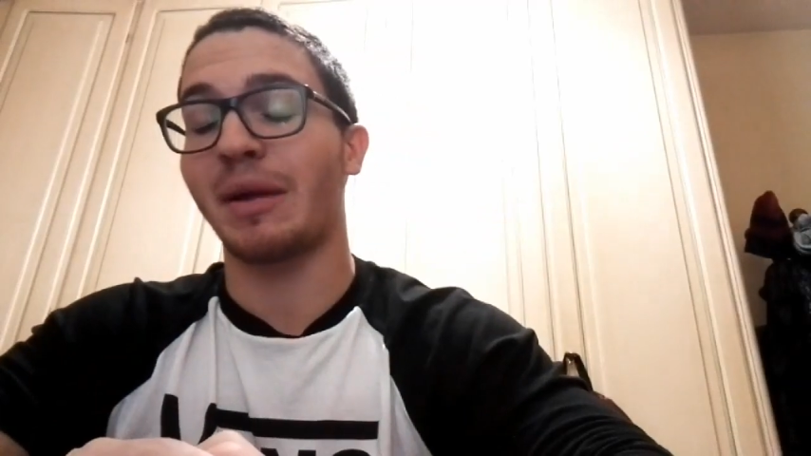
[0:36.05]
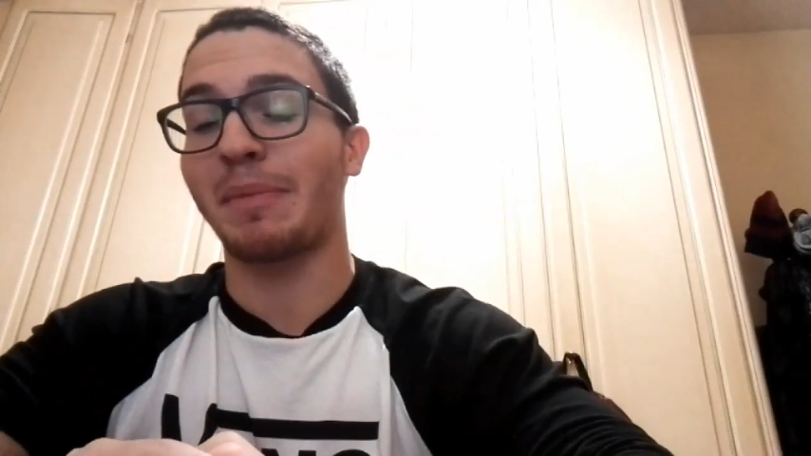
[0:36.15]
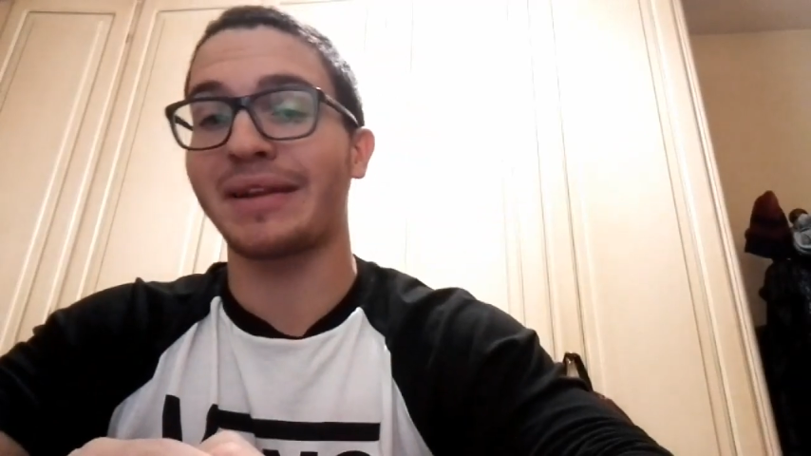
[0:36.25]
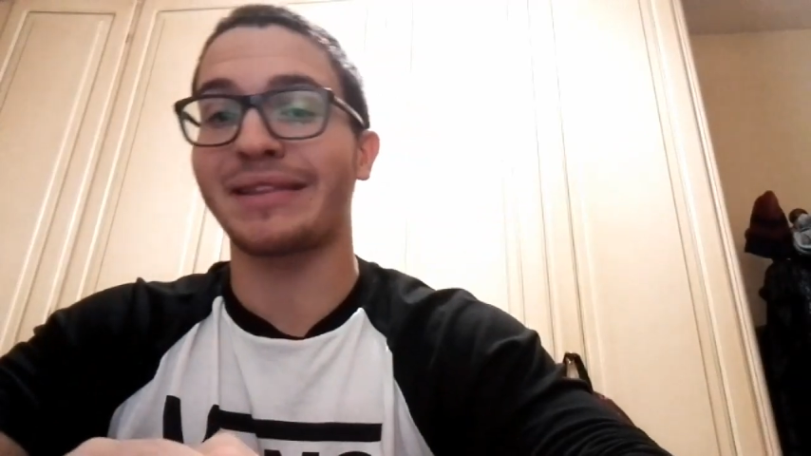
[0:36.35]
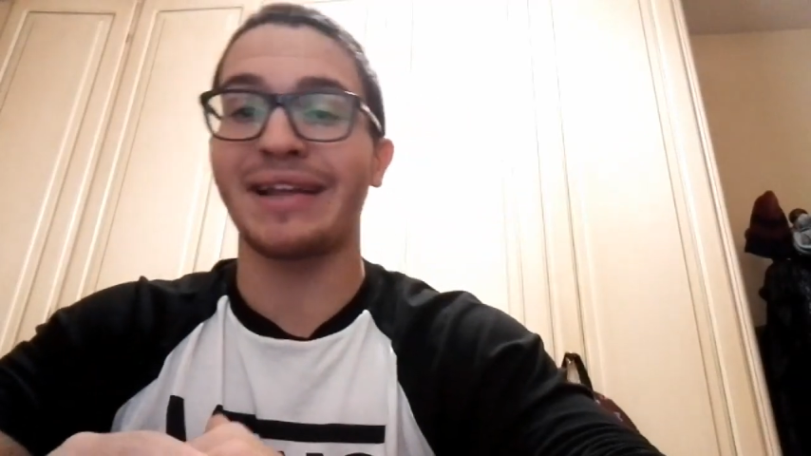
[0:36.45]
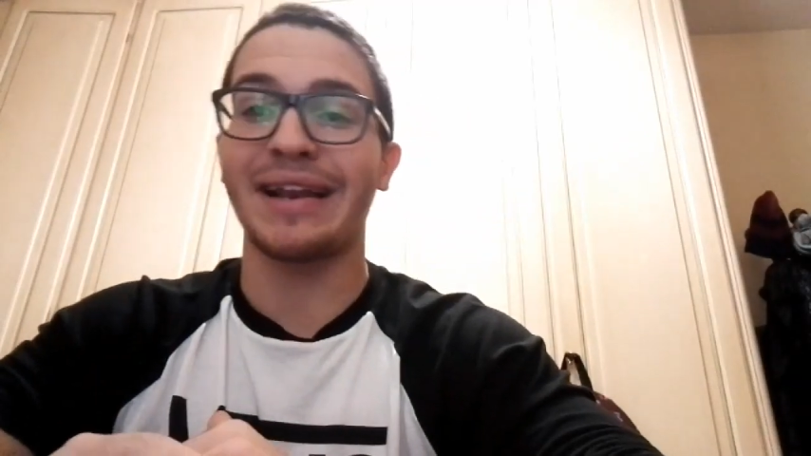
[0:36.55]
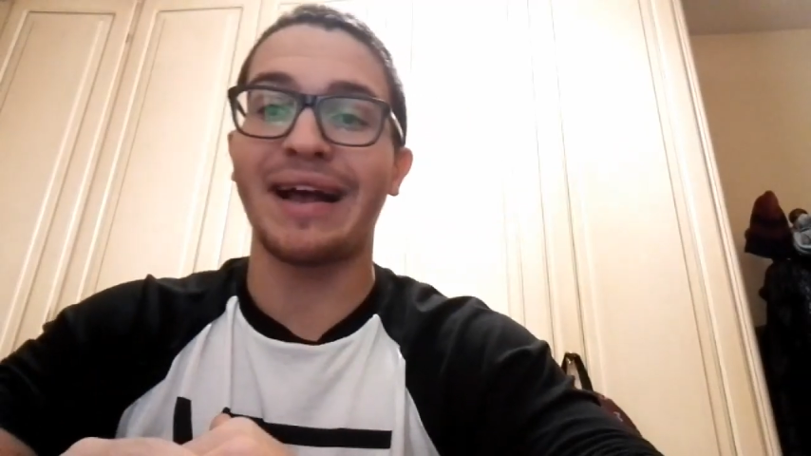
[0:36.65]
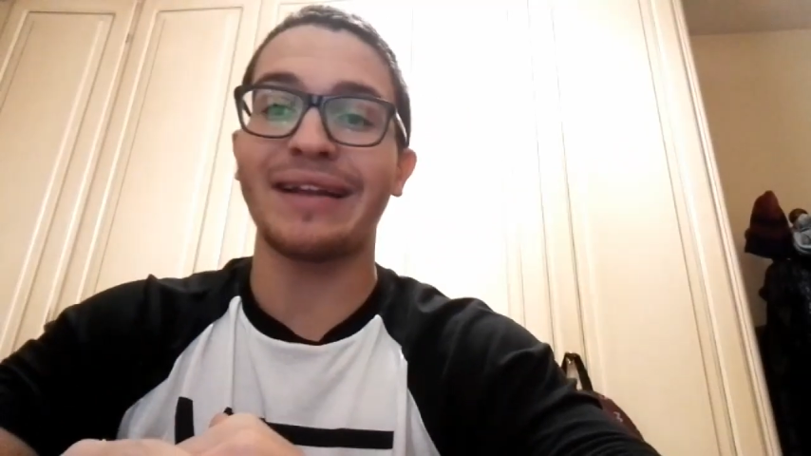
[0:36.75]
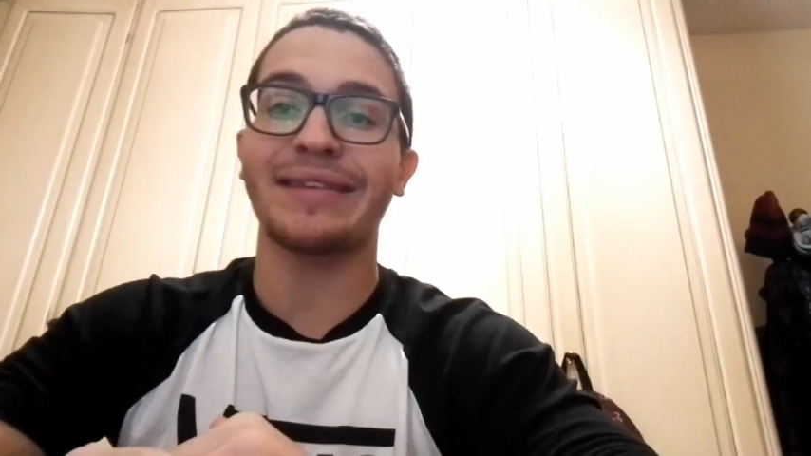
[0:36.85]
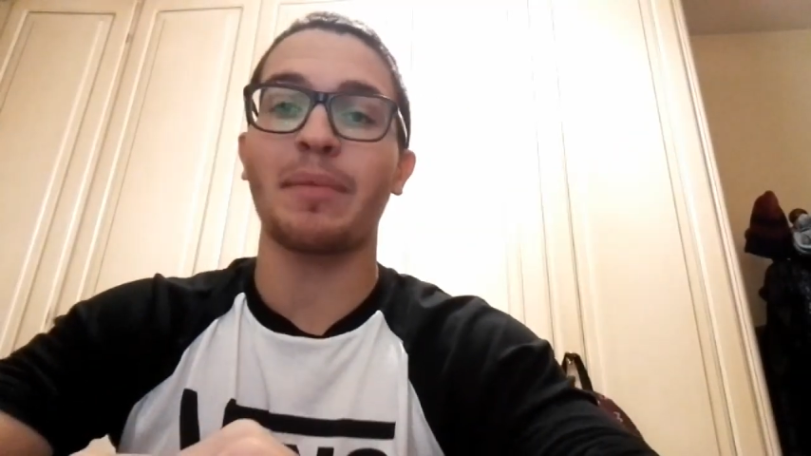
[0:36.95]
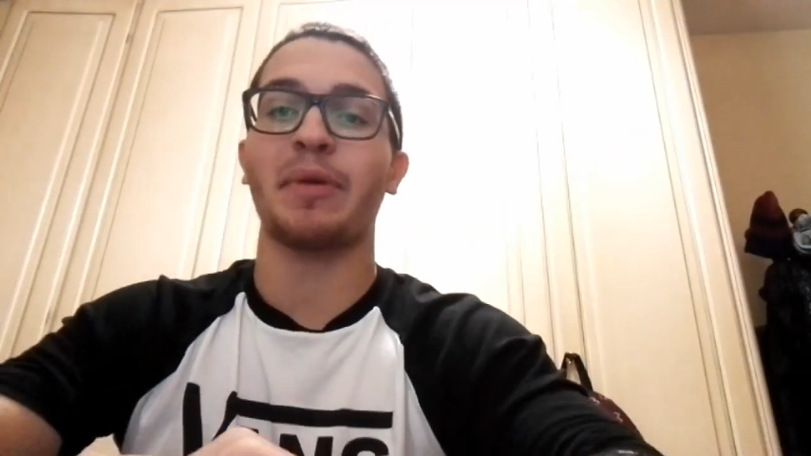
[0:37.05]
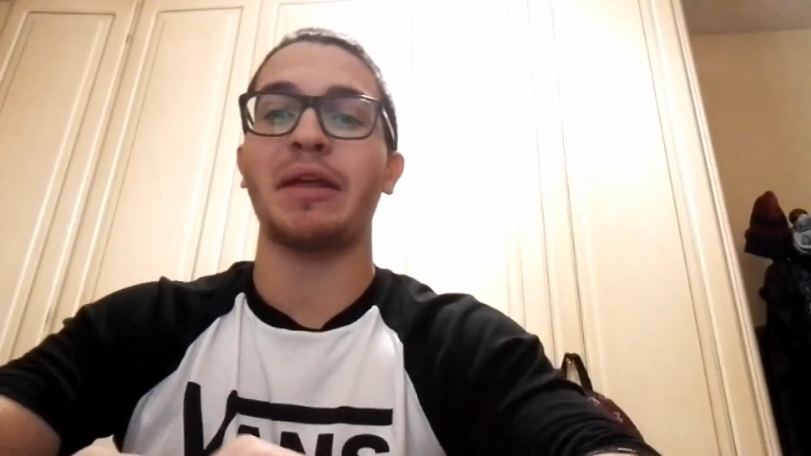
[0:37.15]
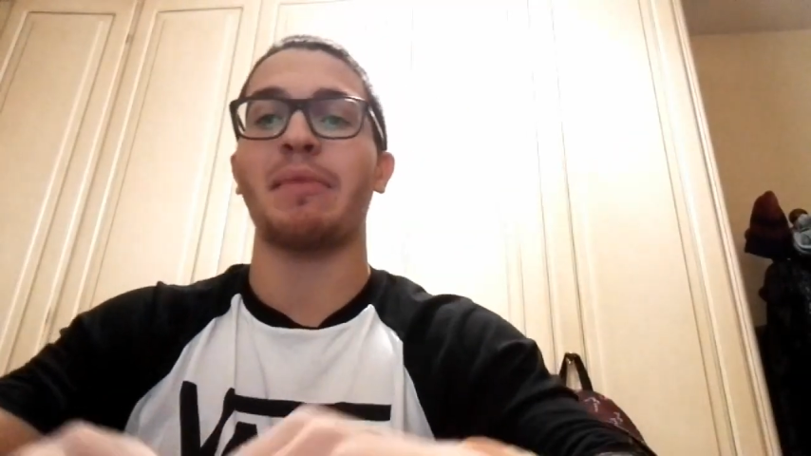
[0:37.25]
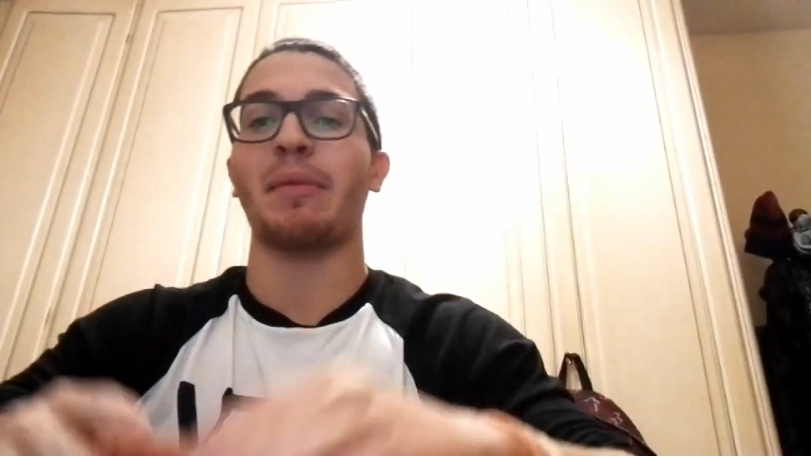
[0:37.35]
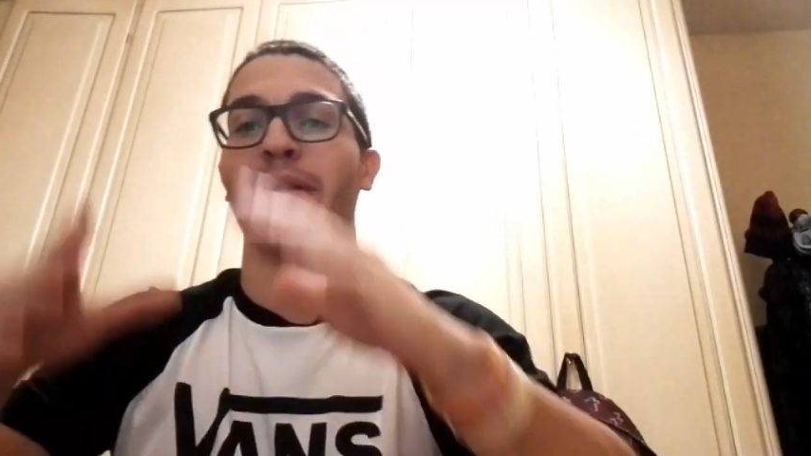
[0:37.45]
una parte e dall'altra,
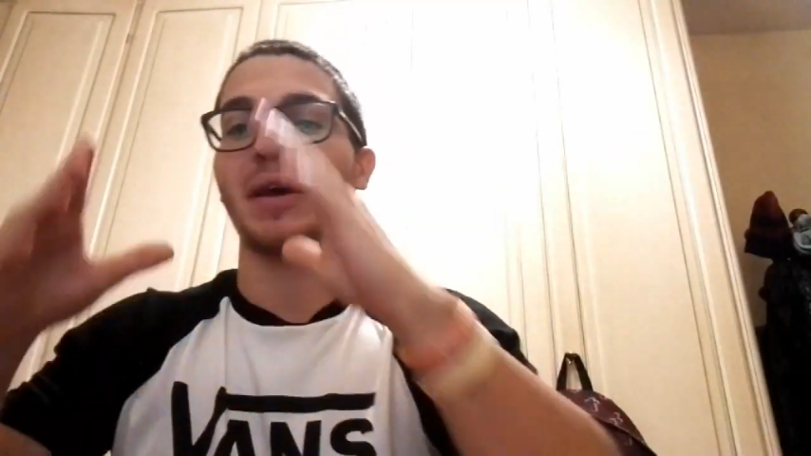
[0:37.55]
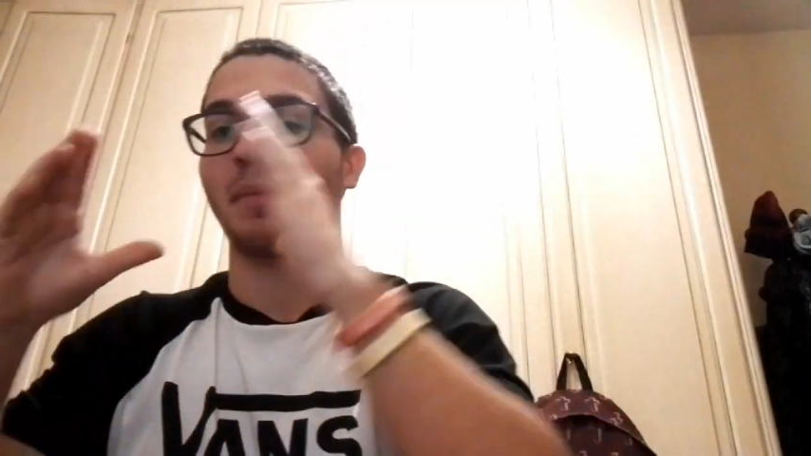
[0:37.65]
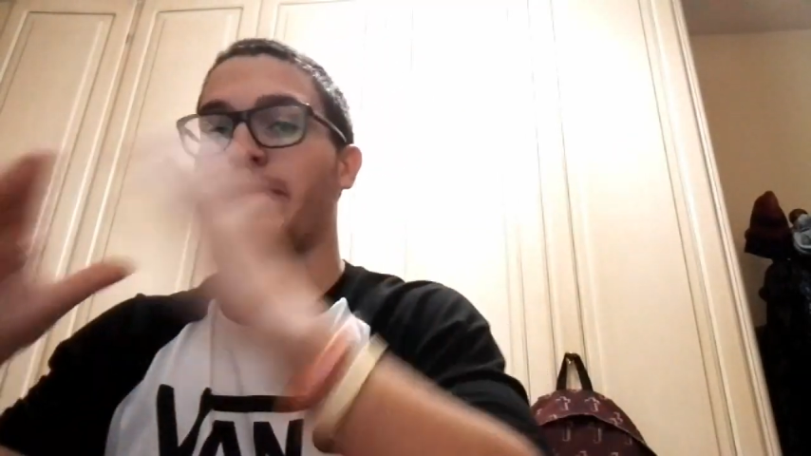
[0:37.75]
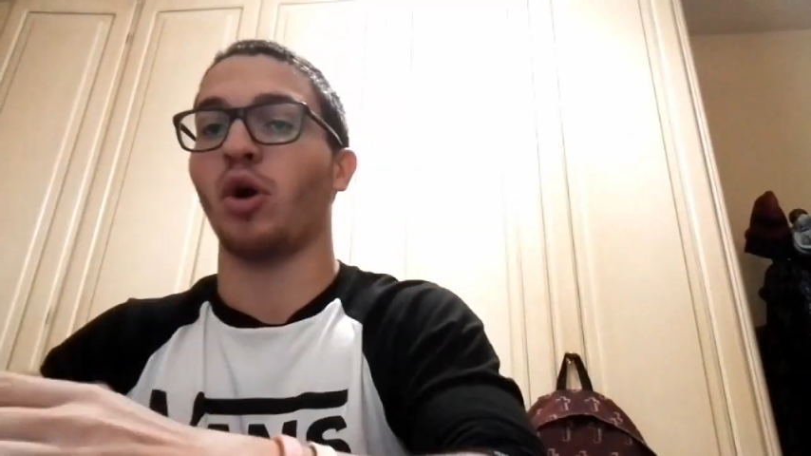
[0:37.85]
prima per